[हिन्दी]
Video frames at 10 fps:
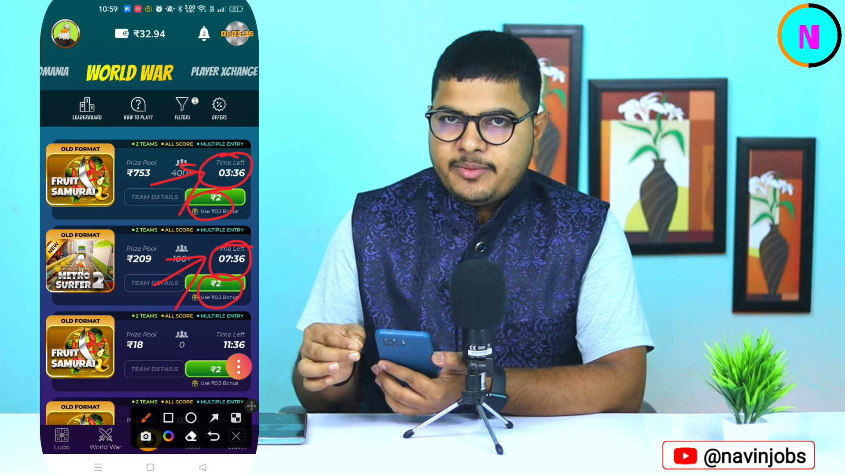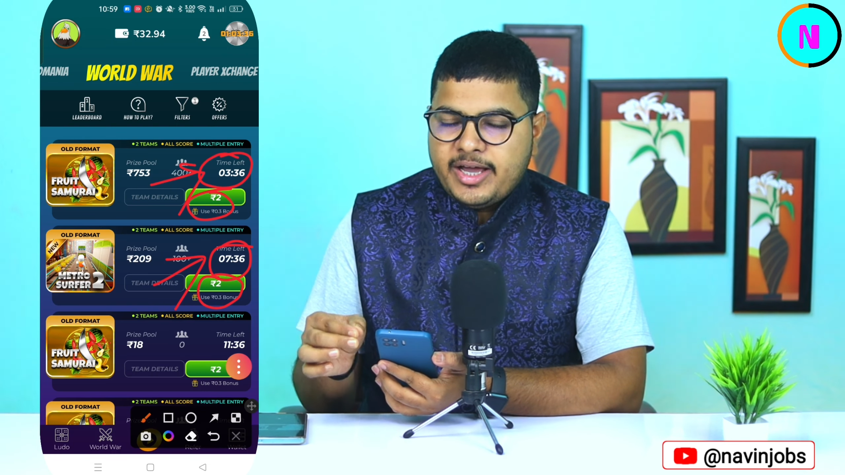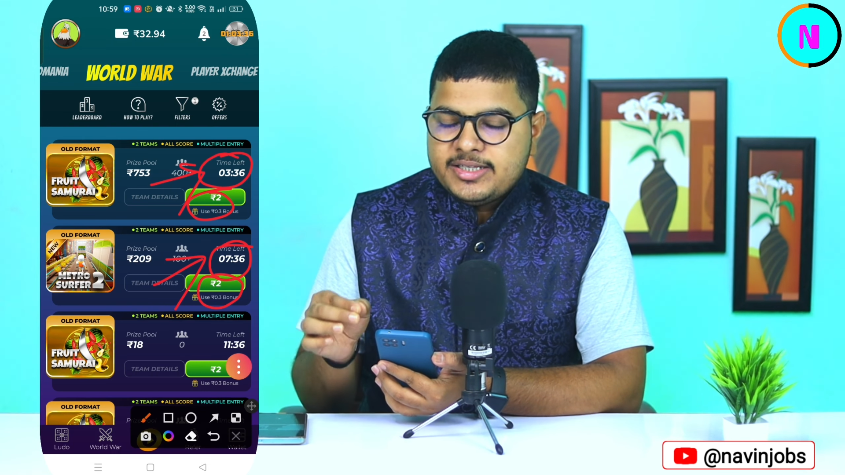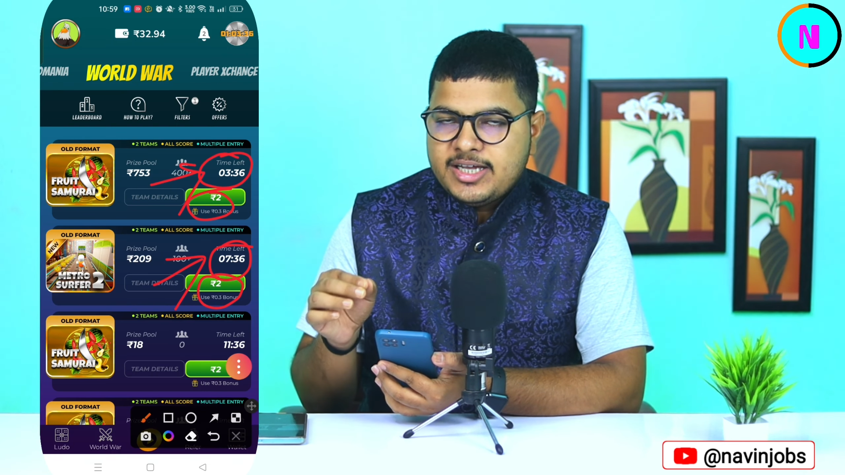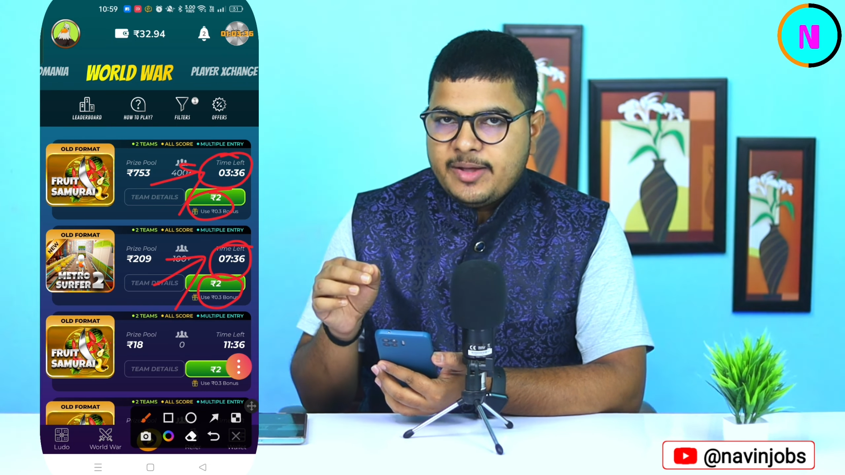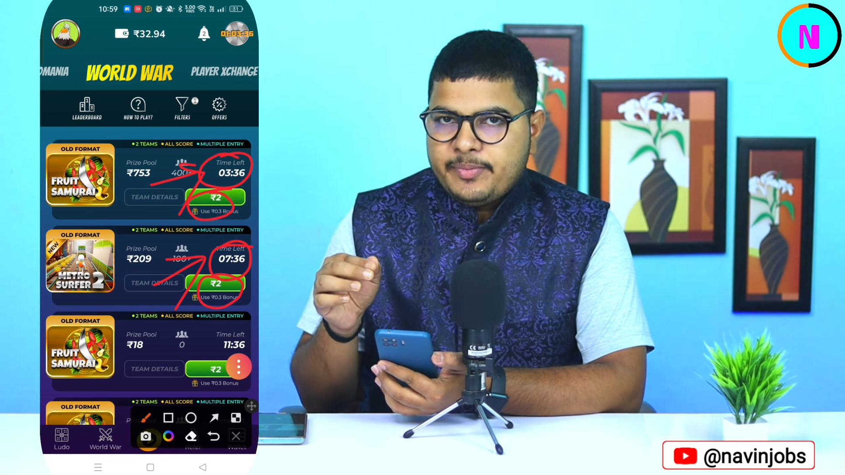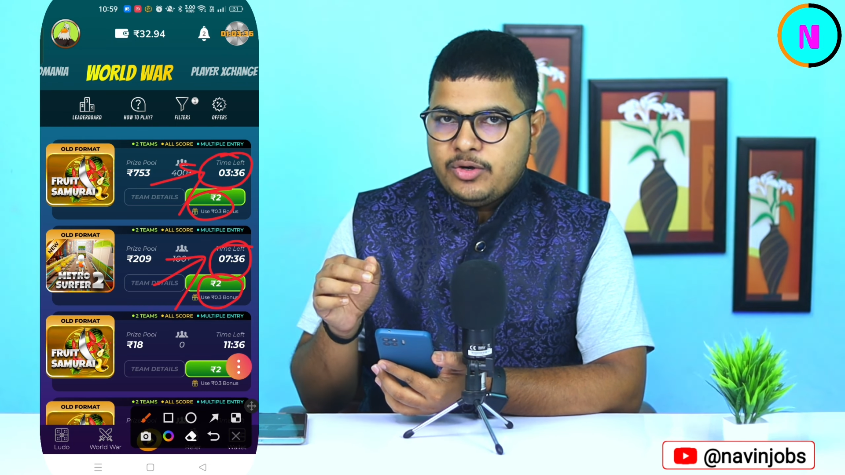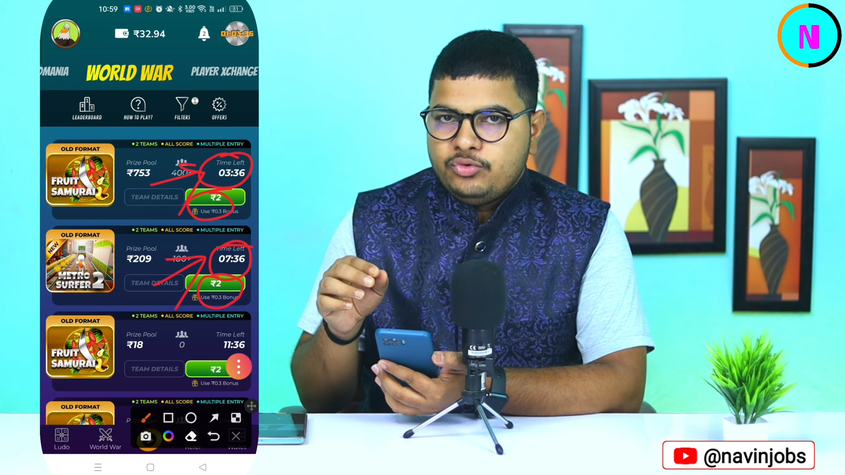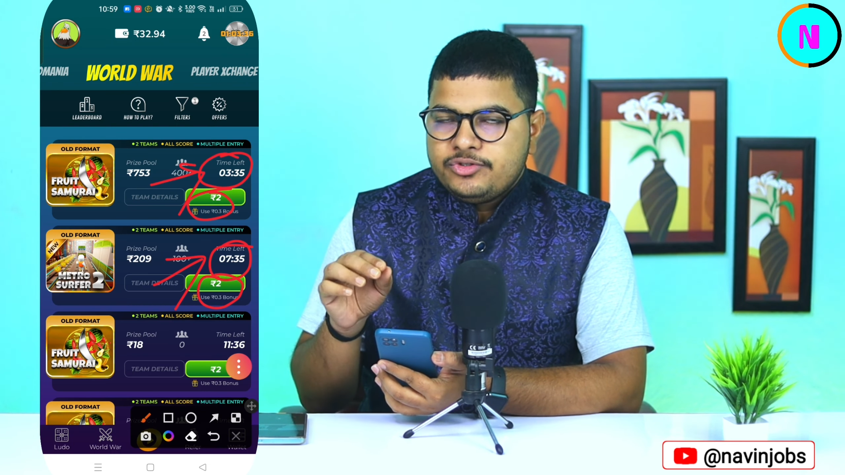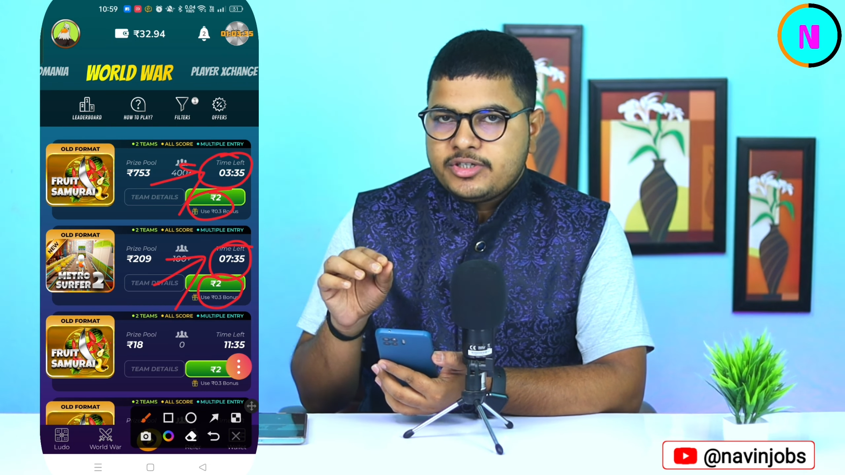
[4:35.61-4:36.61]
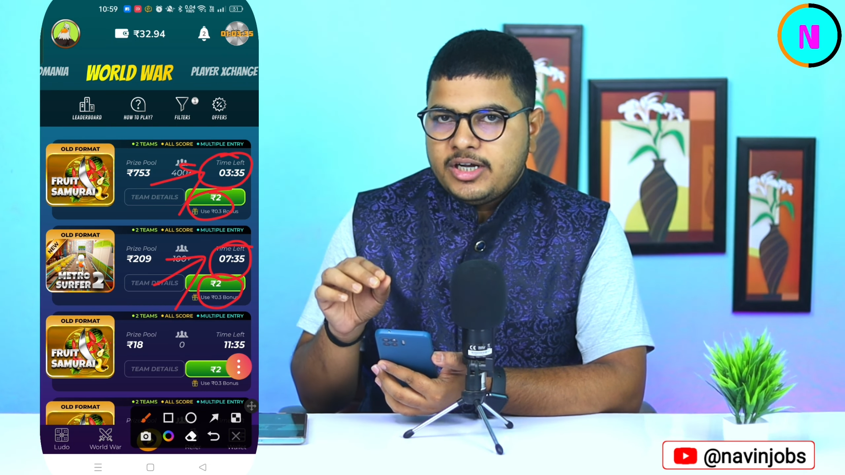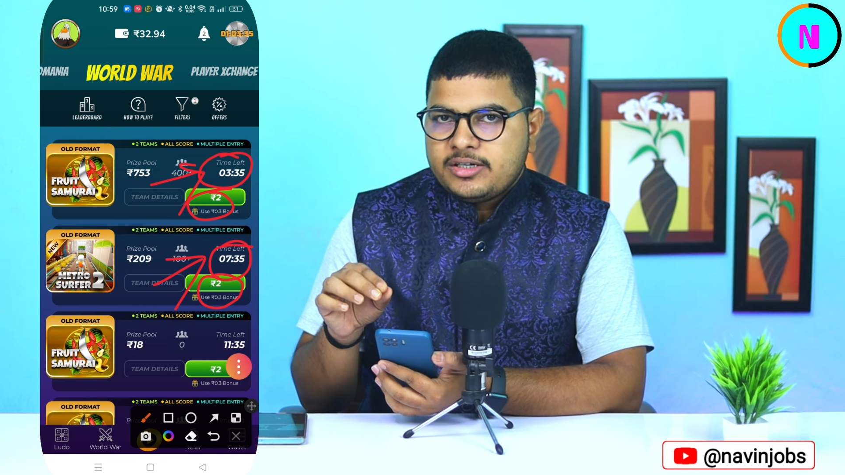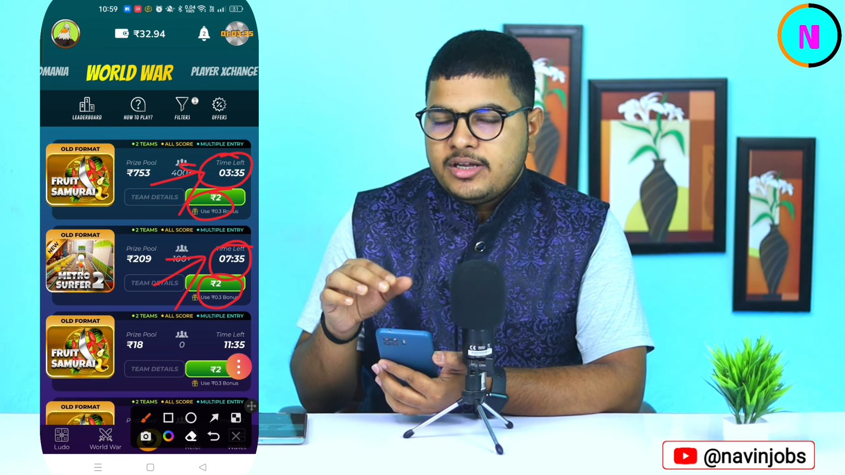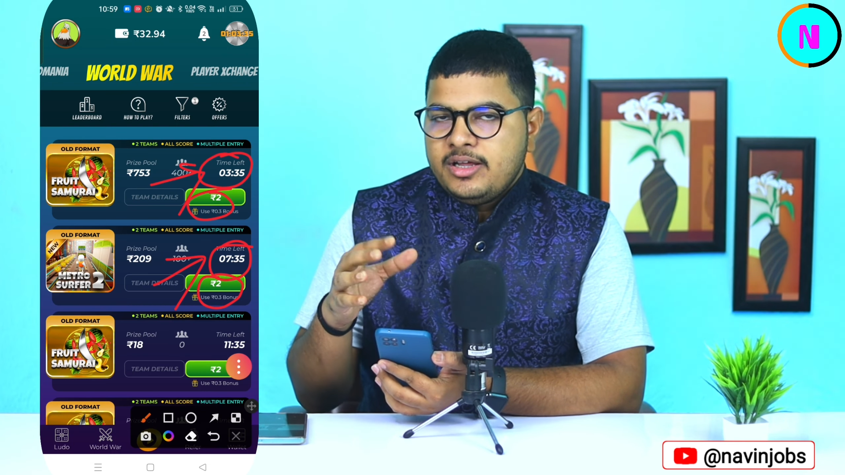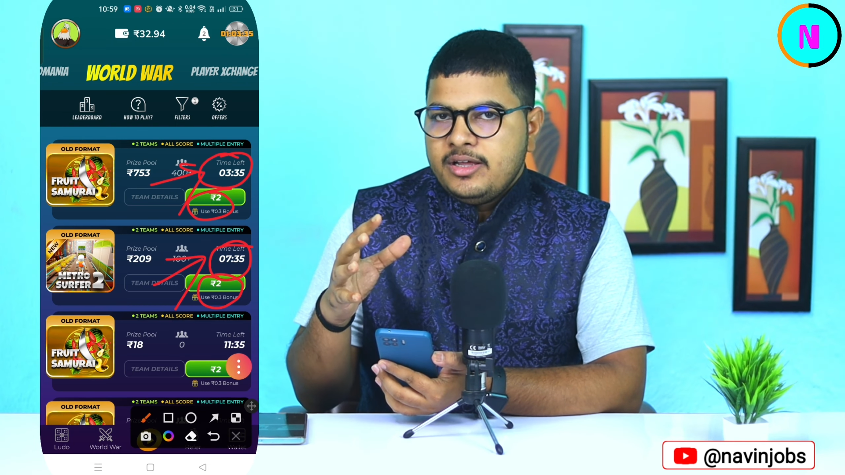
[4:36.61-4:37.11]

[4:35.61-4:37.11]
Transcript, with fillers: जब गए यहाँ पे उनसठ